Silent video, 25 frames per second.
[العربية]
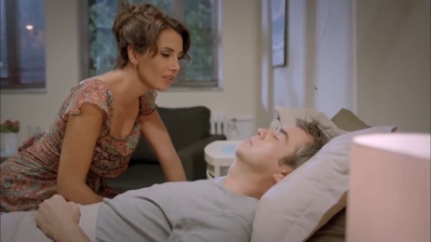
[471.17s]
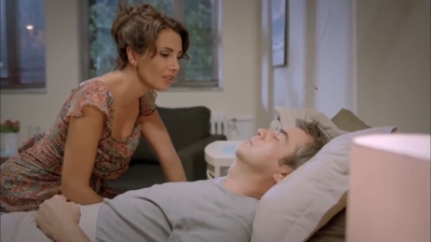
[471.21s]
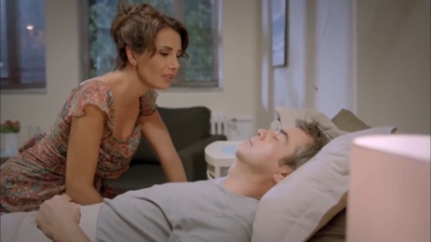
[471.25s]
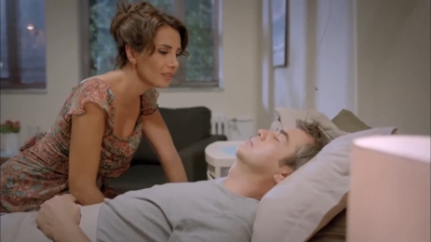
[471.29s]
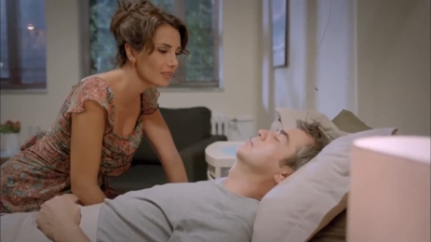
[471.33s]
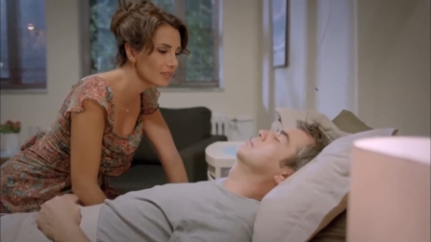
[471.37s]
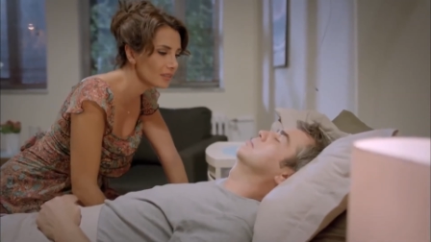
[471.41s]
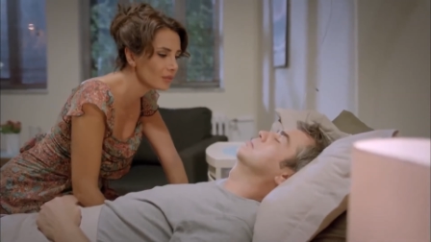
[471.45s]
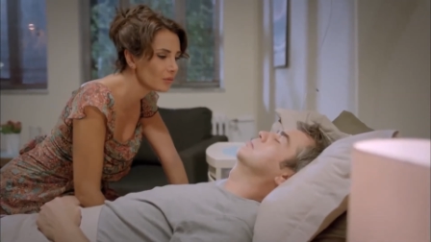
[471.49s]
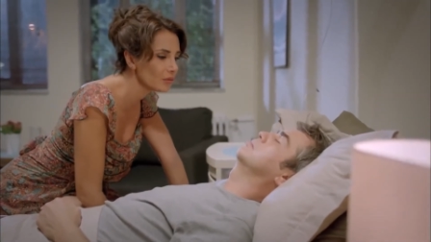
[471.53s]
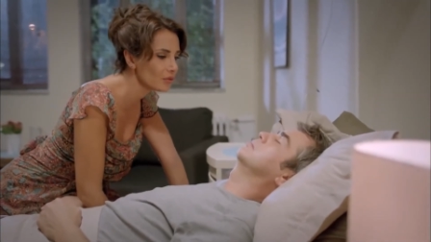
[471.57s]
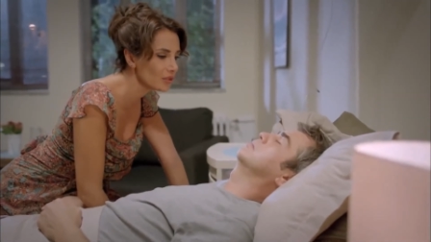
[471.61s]

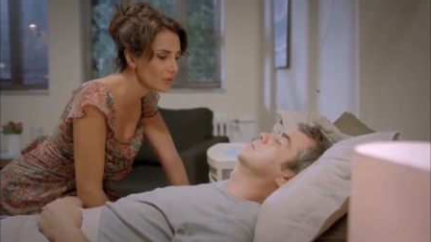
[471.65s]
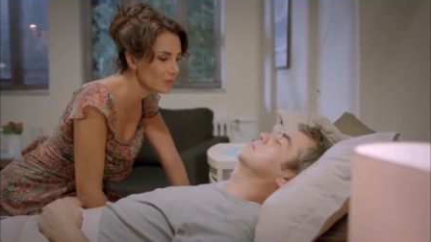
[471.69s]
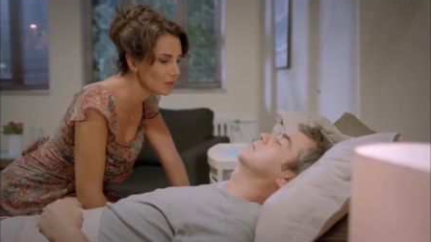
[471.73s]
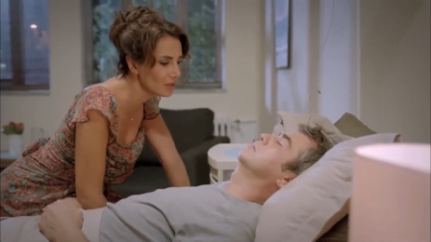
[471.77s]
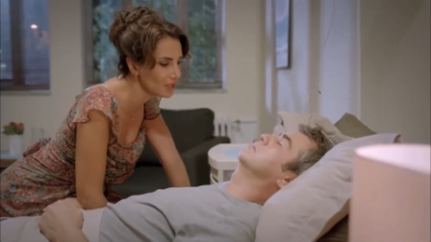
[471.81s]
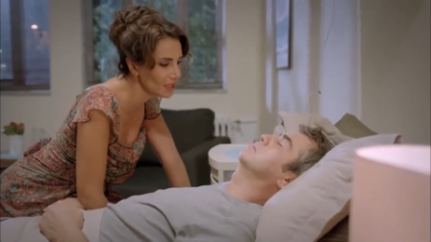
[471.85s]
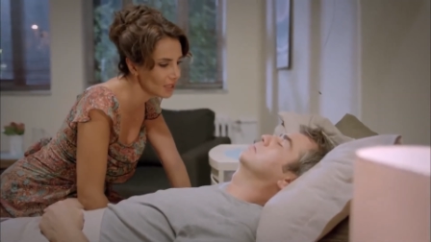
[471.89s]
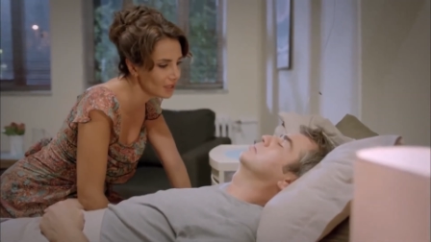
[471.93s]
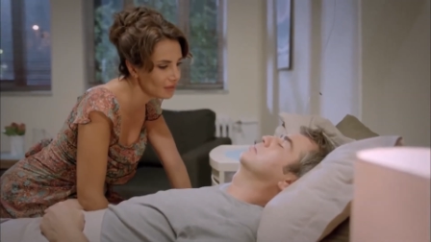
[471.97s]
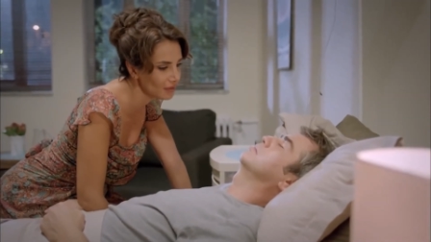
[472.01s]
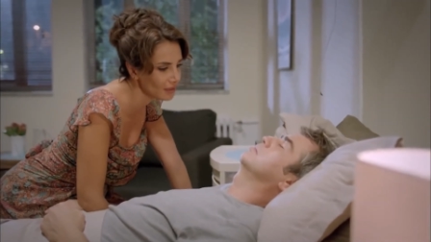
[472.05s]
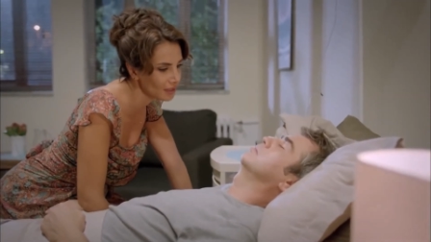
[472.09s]
فيه مشان
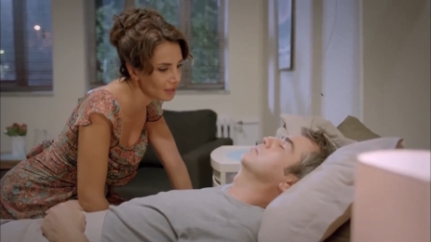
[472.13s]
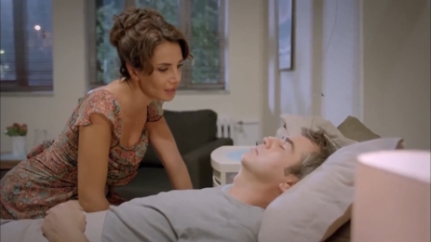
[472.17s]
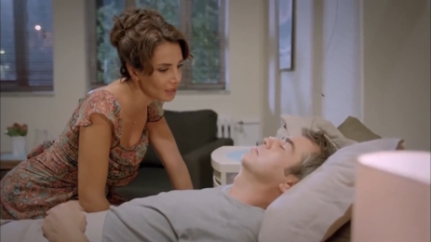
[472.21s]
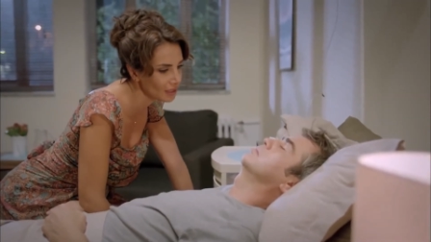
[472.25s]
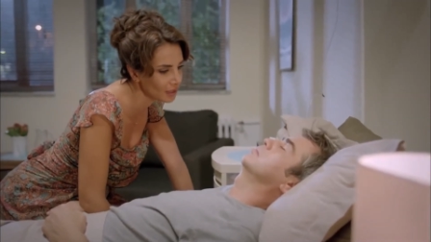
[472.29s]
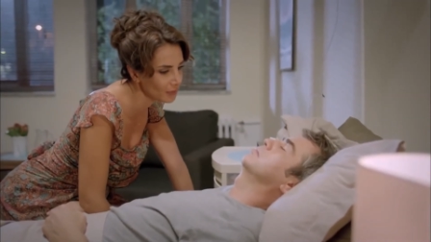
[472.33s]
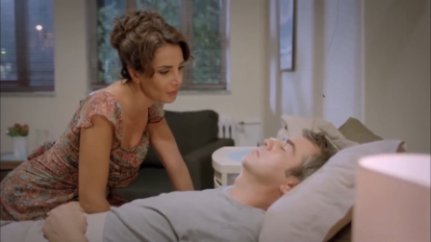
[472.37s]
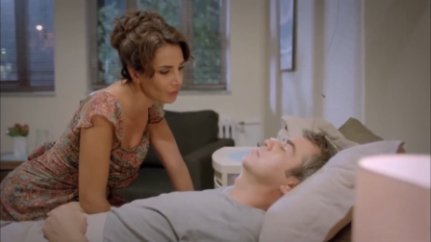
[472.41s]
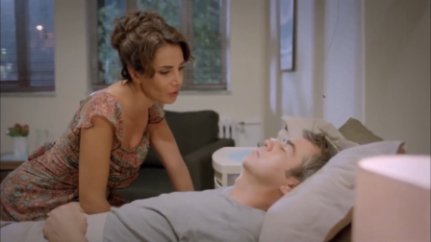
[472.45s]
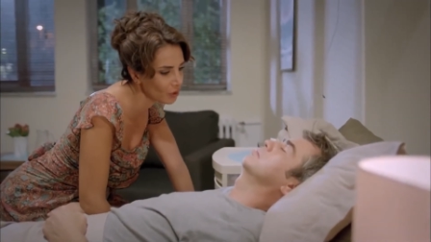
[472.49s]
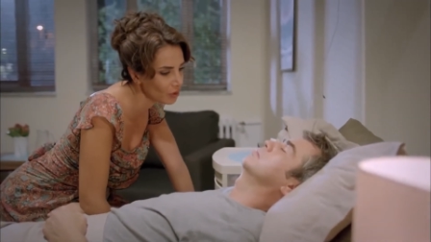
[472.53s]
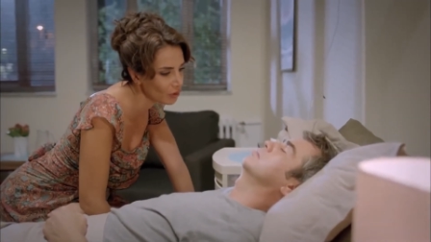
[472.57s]
الله خلينا
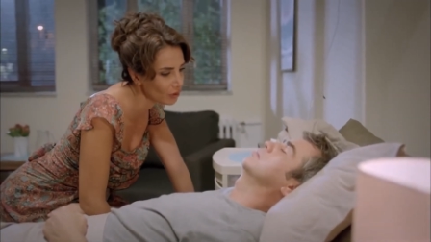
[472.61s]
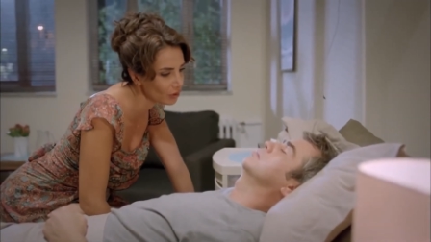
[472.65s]
نتجوز